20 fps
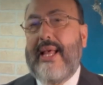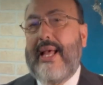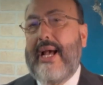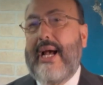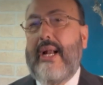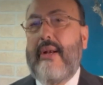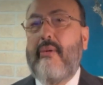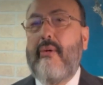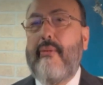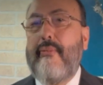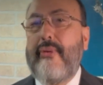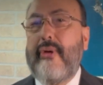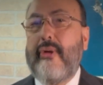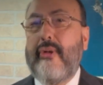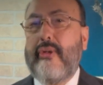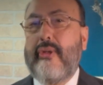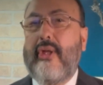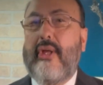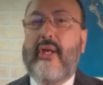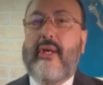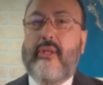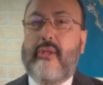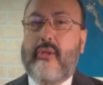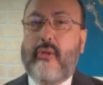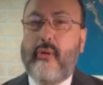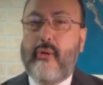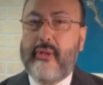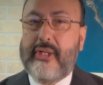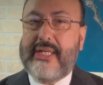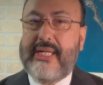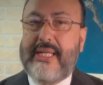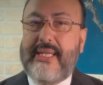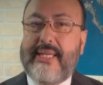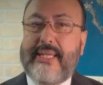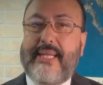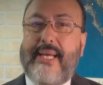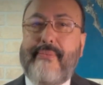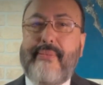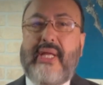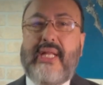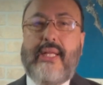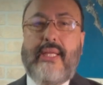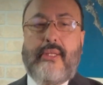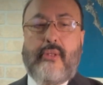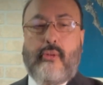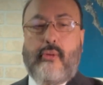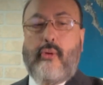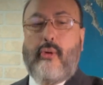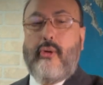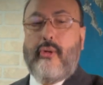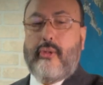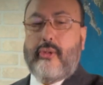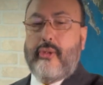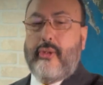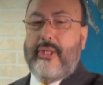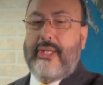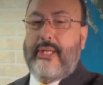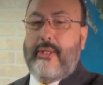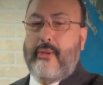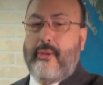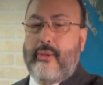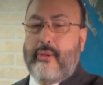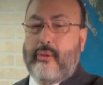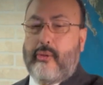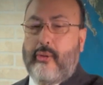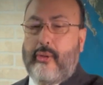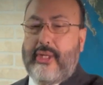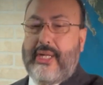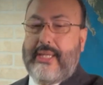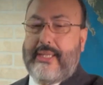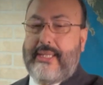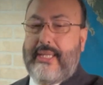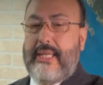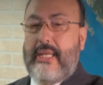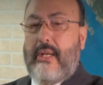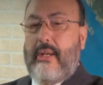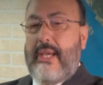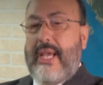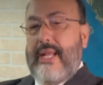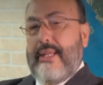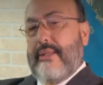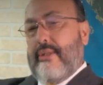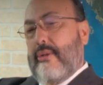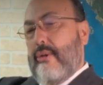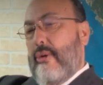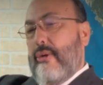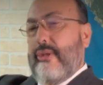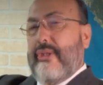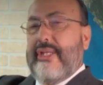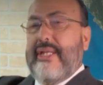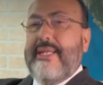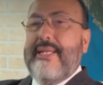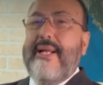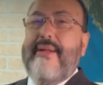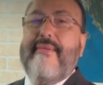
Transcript: Alumnos, chútense mi discurso de dos horas. Y entonces,